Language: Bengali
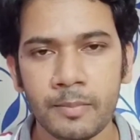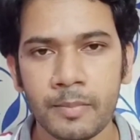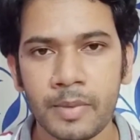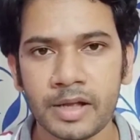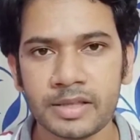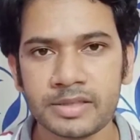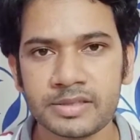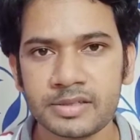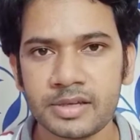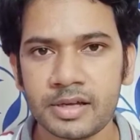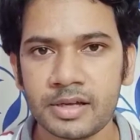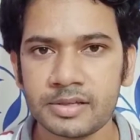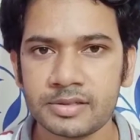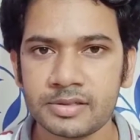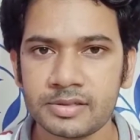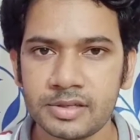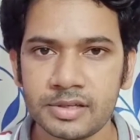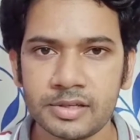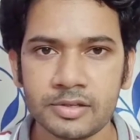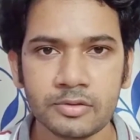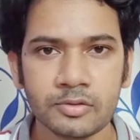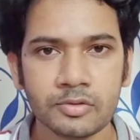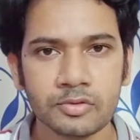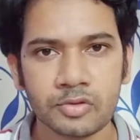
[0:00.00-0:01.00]
বাচ্চা
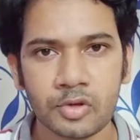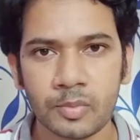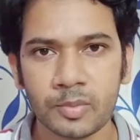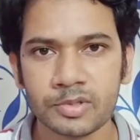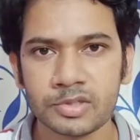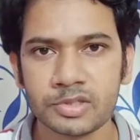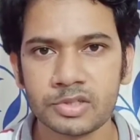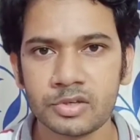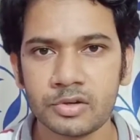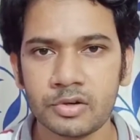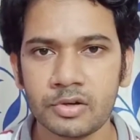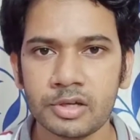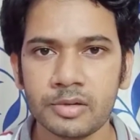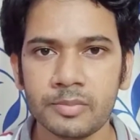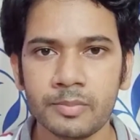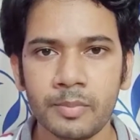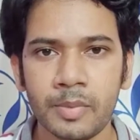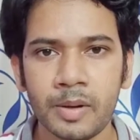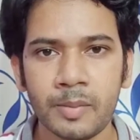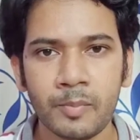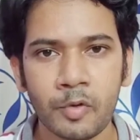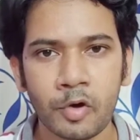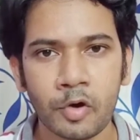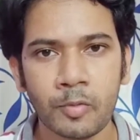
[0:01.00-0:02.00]
আসতে কিন্তু সমস্যা হয়
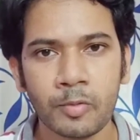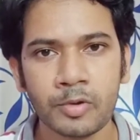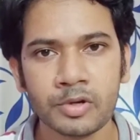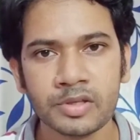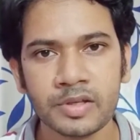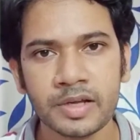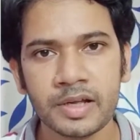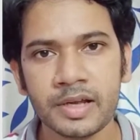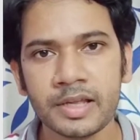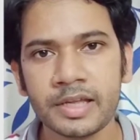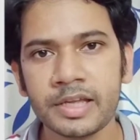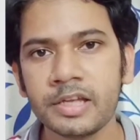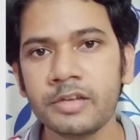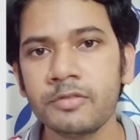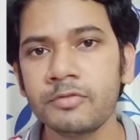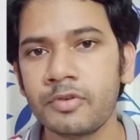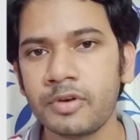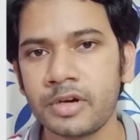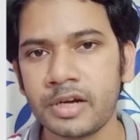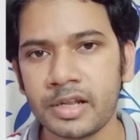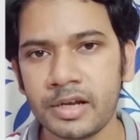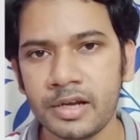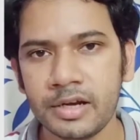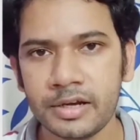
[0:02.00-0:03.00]
বা পরবর্তীকালে
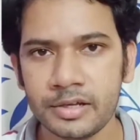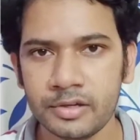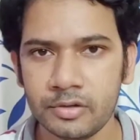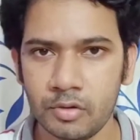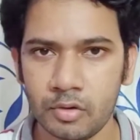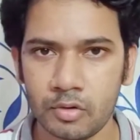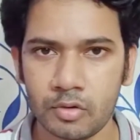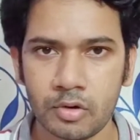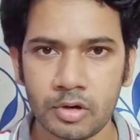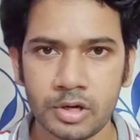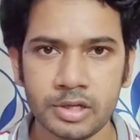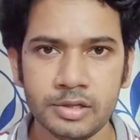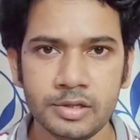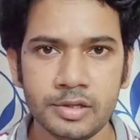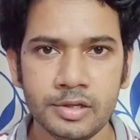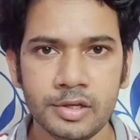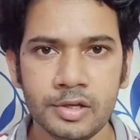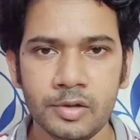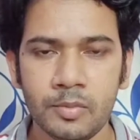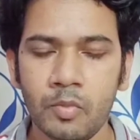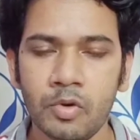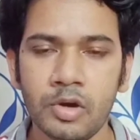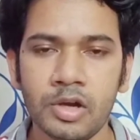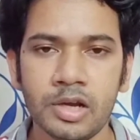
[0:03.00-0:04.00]
ইনফার্টিলিটি গ্রো করে
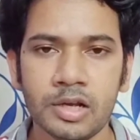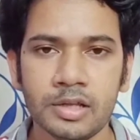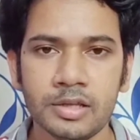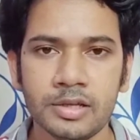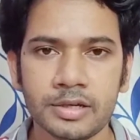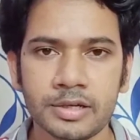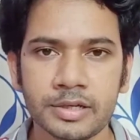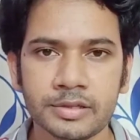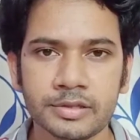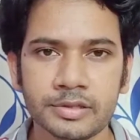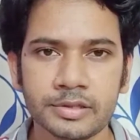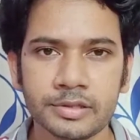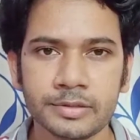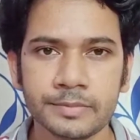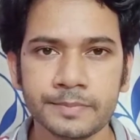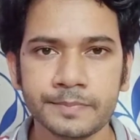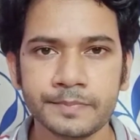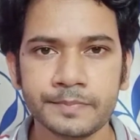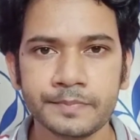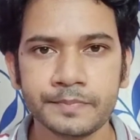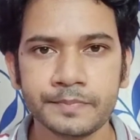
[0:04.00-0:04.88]
মহিলাদের ক্ষেত্রে